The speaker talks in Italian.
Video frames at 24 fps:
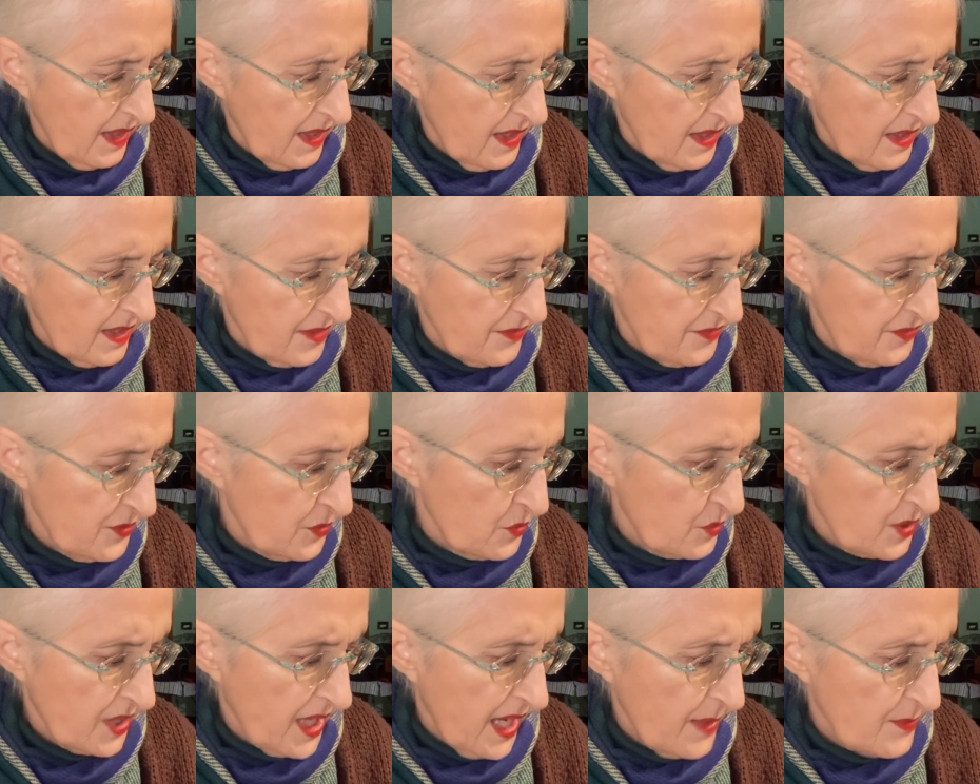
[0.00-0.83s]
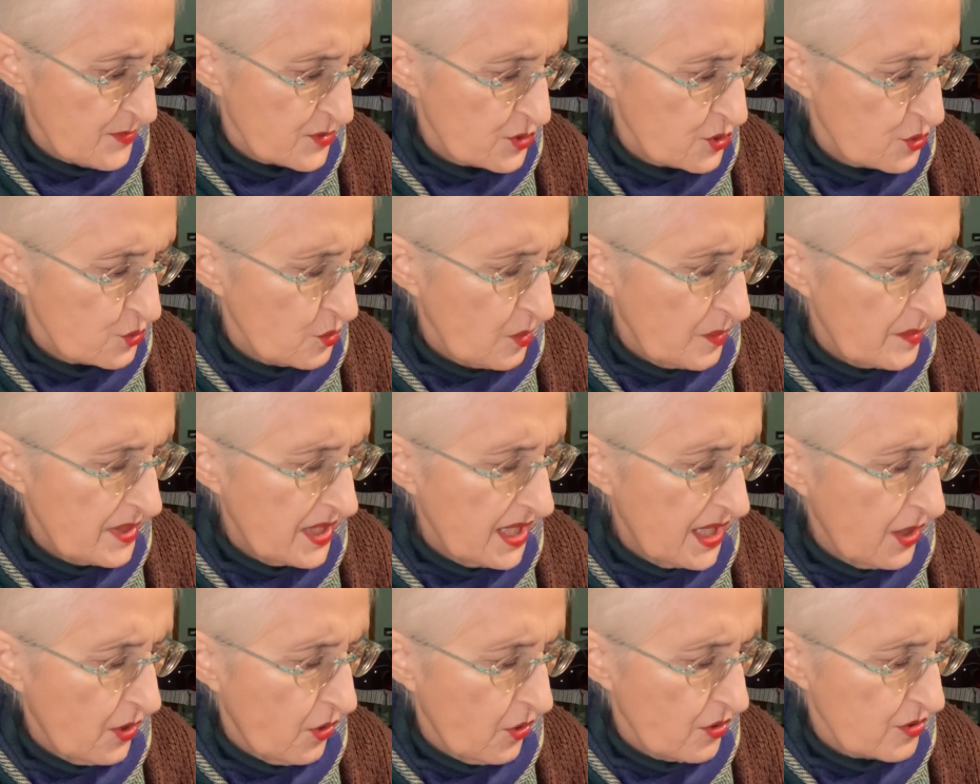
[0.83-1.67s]
figuriamoci,
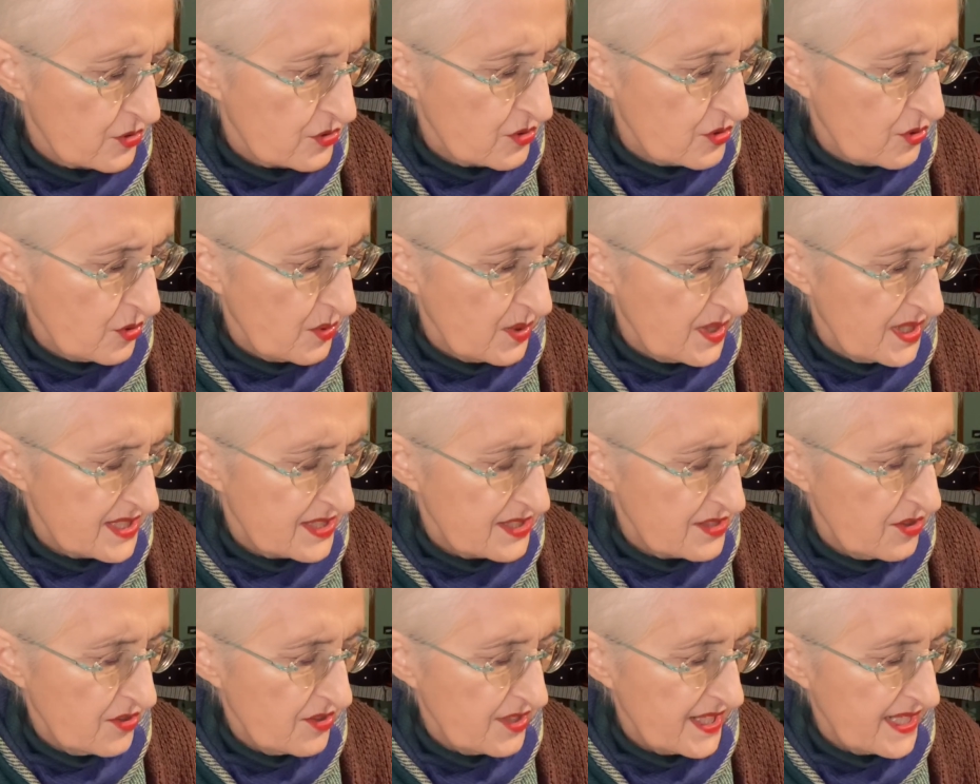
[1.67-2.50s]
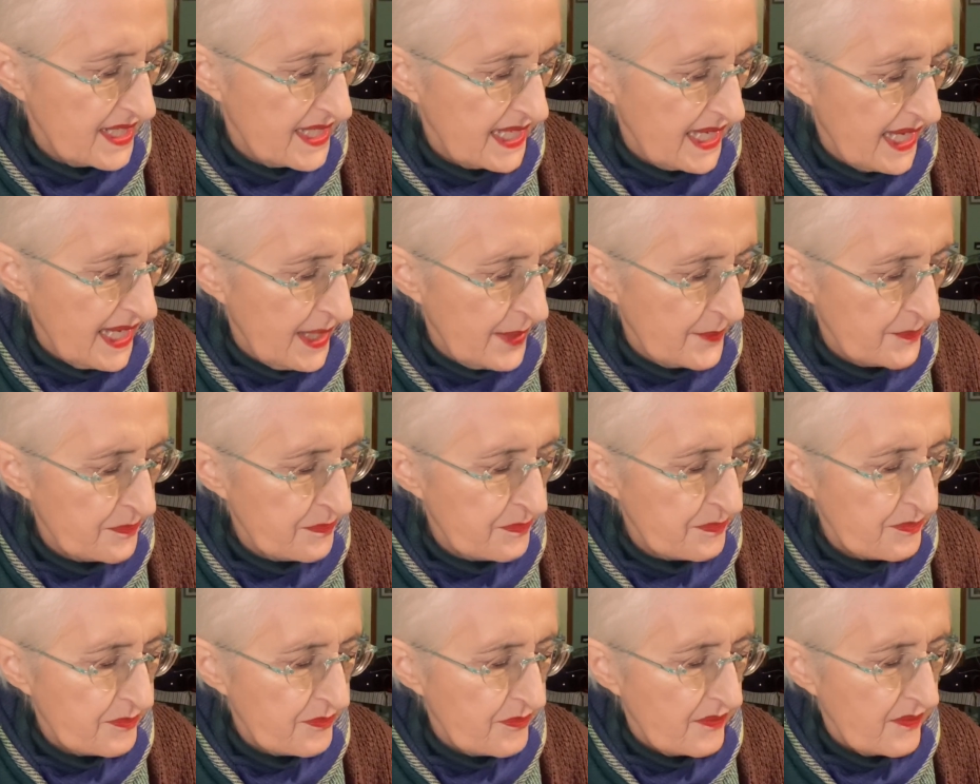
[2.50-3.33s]
2008, quella storica
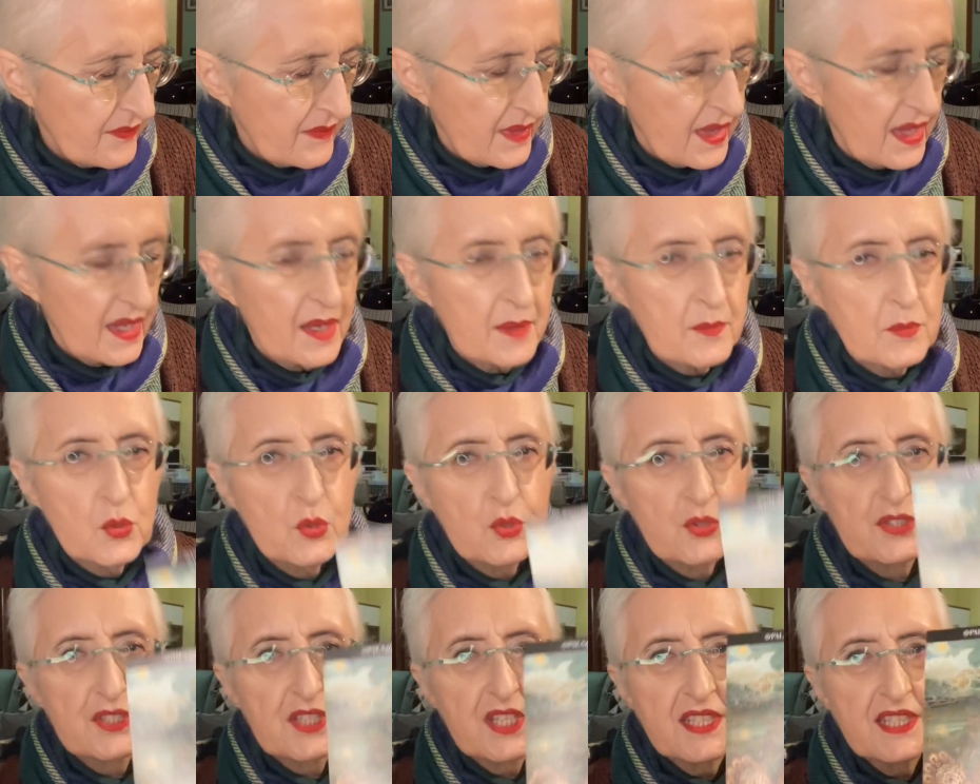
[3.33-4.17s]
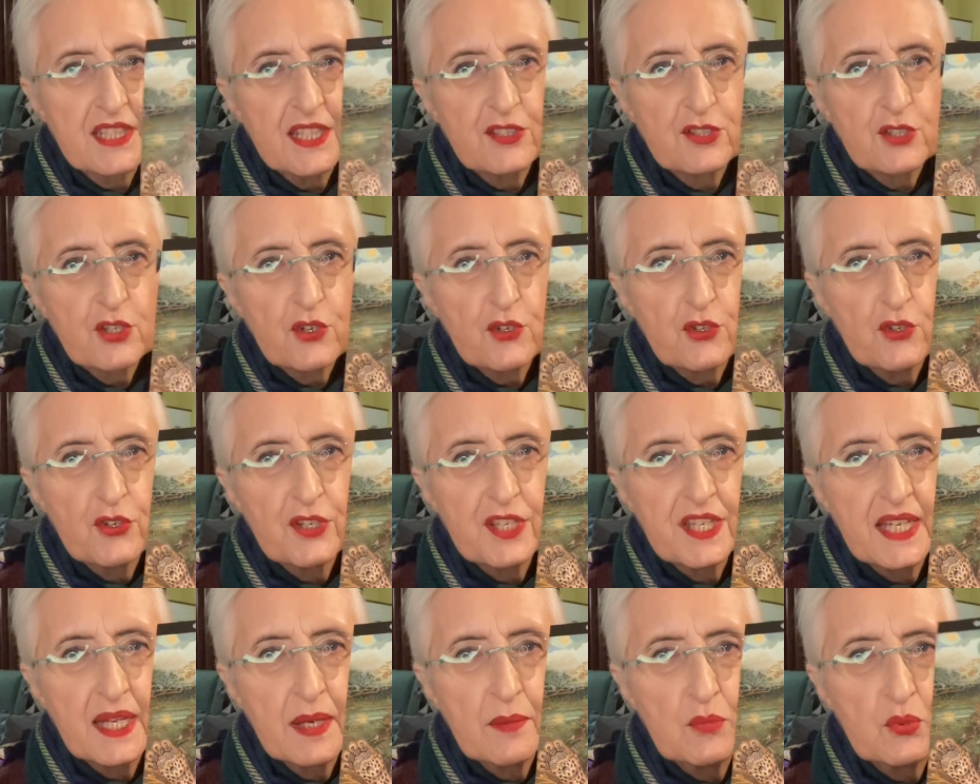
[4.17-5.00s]
eh, mostra di Antonio
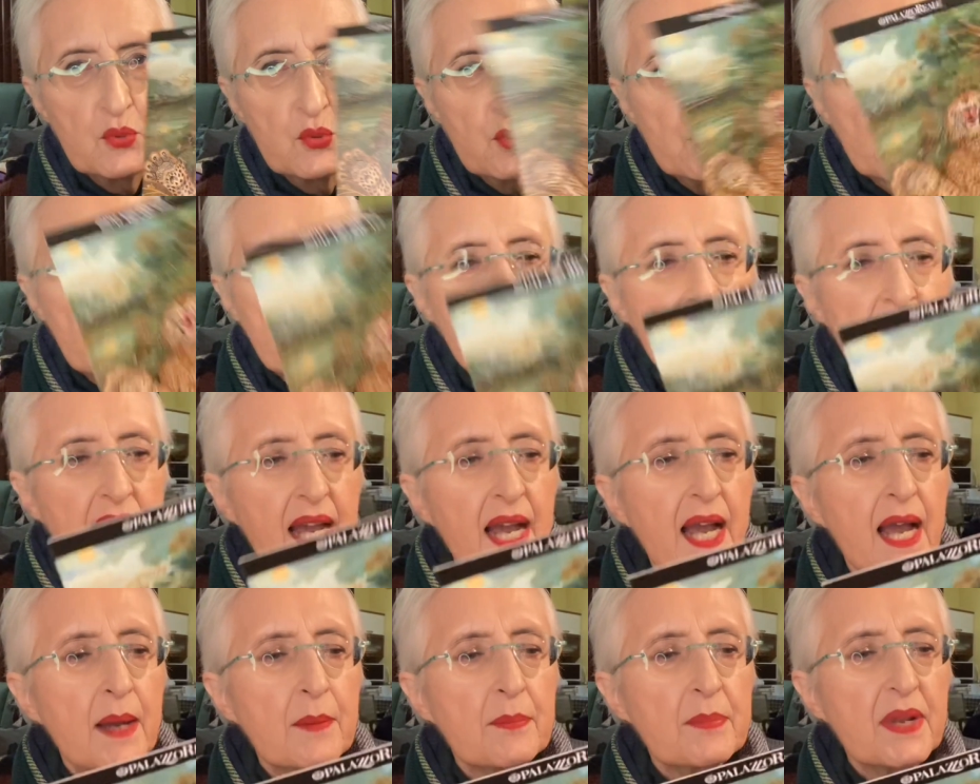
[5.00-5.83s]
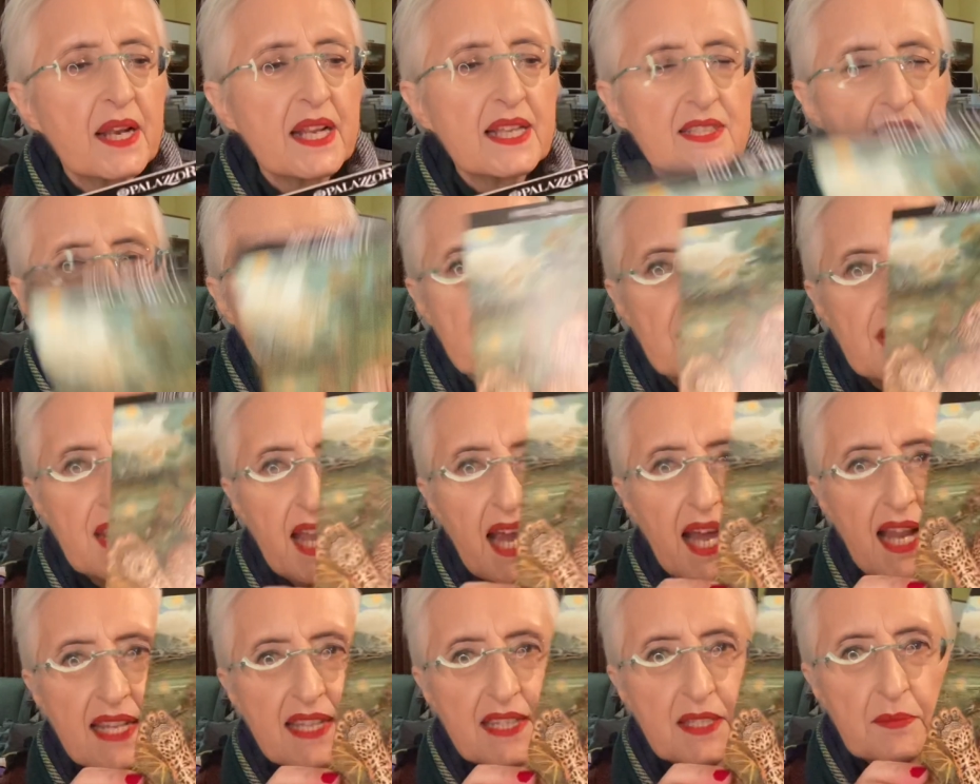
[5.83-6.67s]
Ligabue a Palazzo
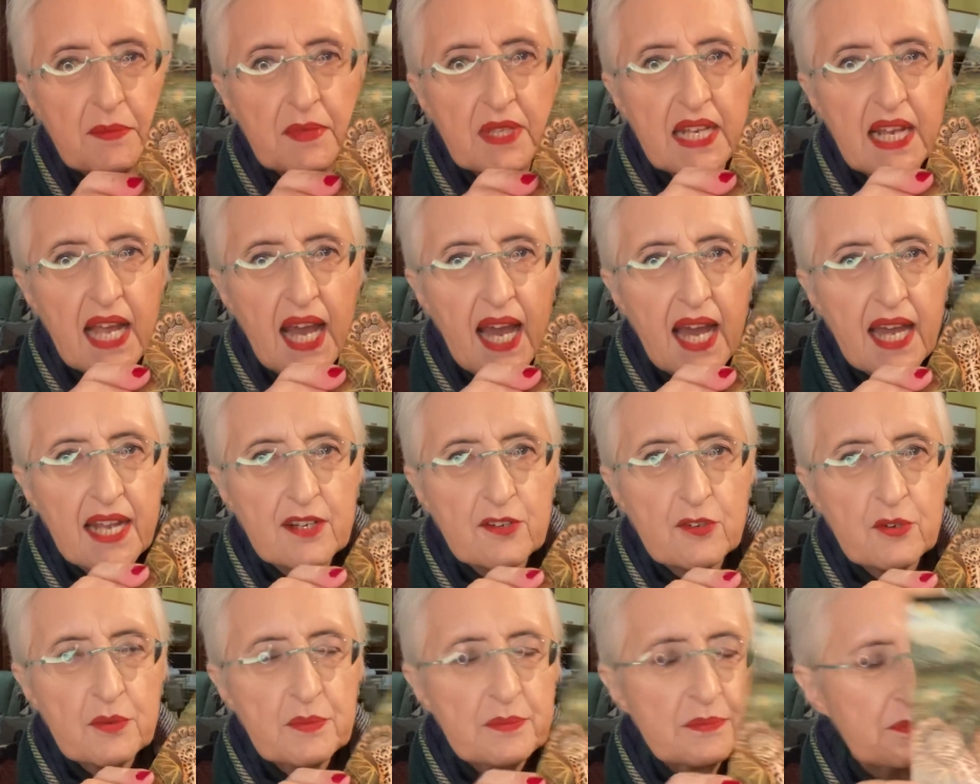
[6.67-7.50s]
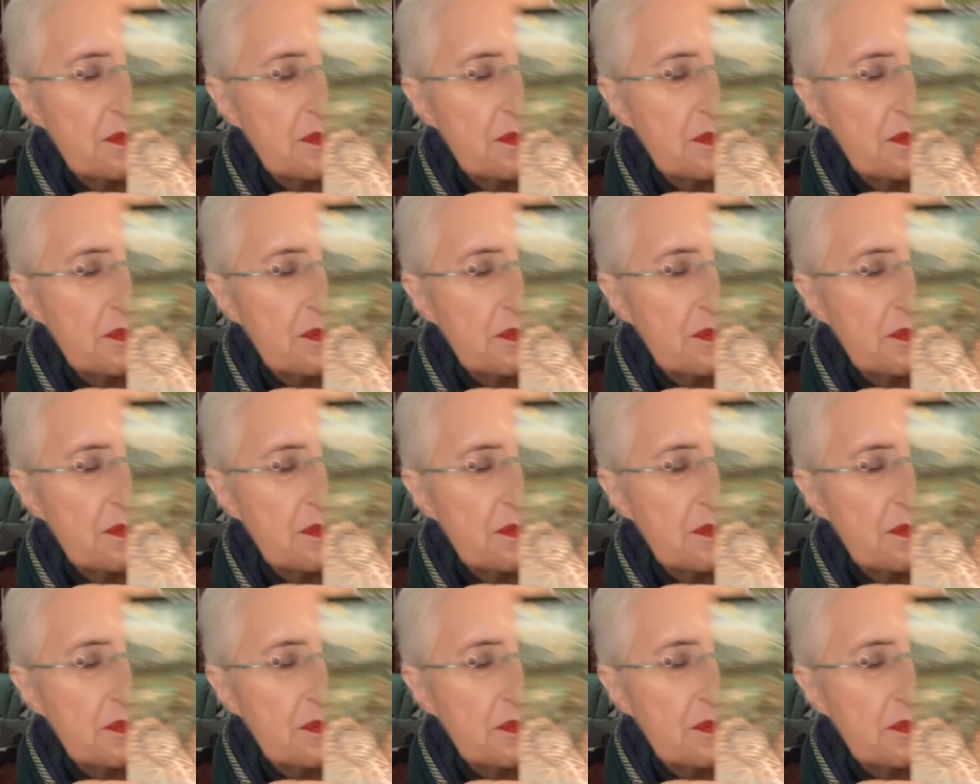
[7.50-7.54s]
Reale di Milano,